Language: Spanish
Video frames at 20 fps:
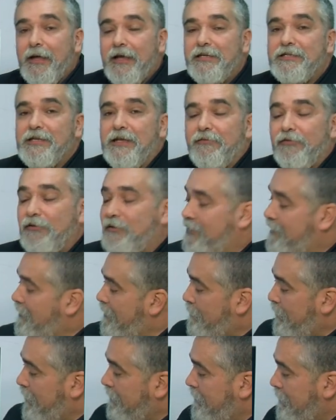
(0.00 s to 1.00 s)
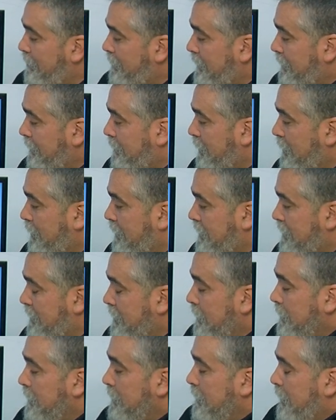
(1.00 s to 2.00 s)
esa zona de precipitaciones,
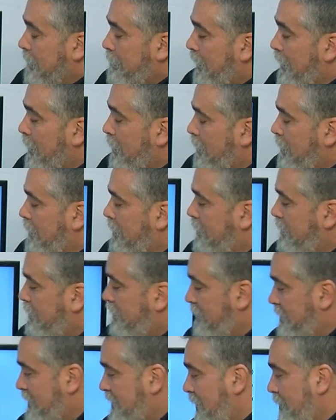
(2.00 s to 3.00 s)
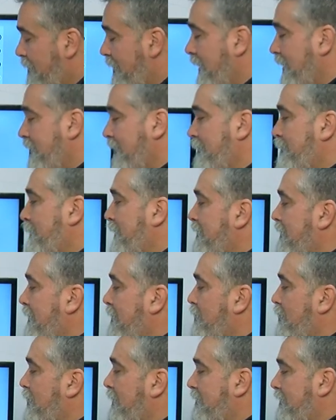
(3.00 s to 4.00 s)
pero se van a ir
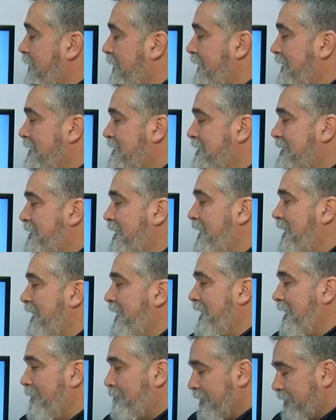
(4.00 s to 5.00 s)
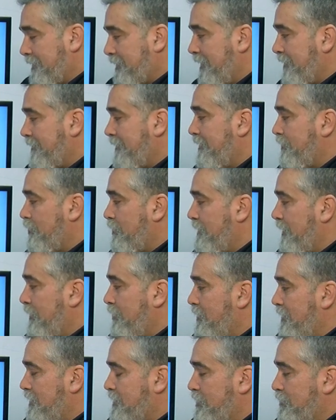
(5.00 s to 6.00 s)
desplazando hacia el este y a partir del
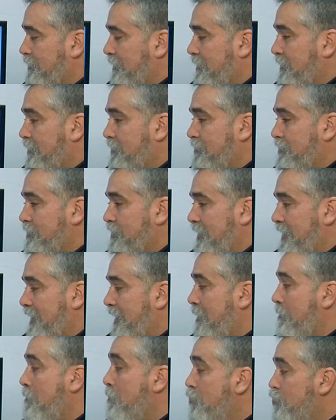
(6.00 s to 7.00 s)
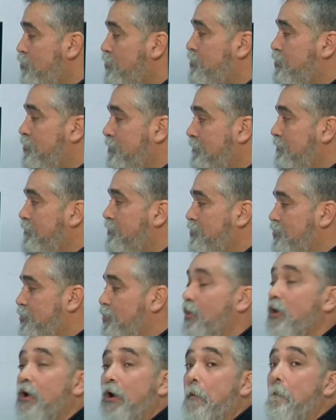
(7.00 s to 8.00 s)
domingo la situación sería mucho,
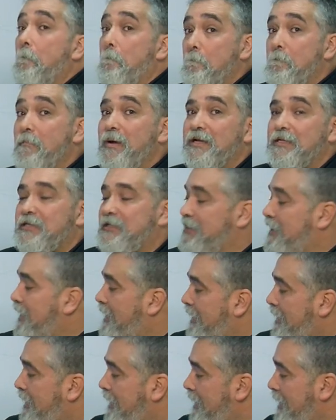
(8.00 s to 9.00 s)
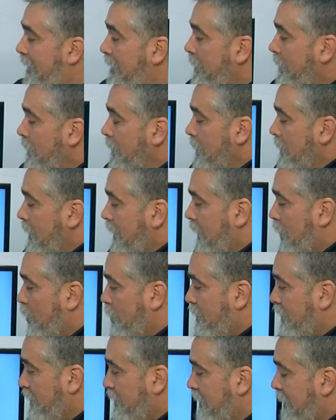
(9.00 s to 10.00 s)
mucho más tranquila. Y
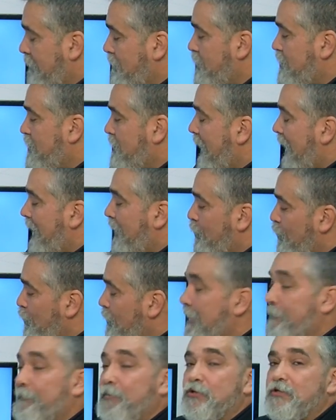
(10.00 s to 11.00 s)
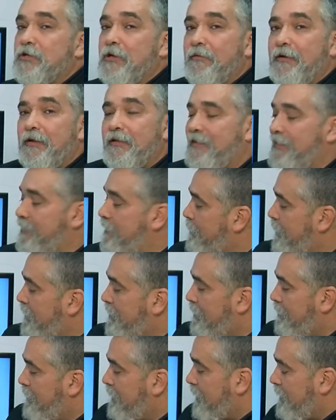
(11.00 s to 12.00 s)
como decíamos, alguna posibilidad de
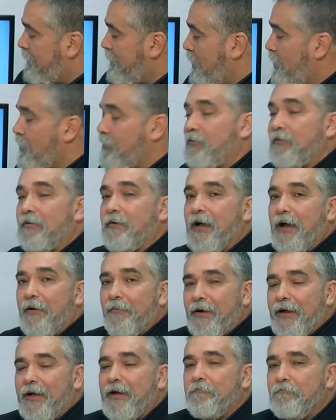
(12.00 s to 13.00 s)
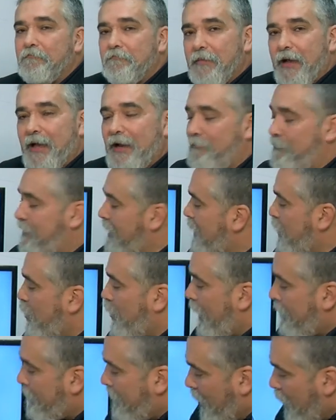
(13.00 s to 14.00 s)
precipitación habrá al
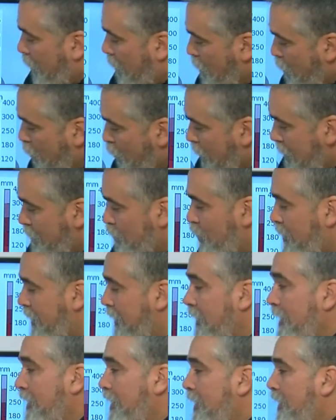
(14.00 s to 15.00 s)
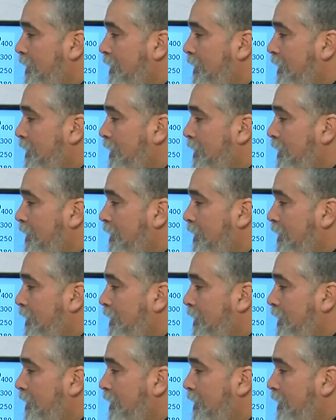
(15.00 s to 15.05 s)
miércoles, pero muy, muy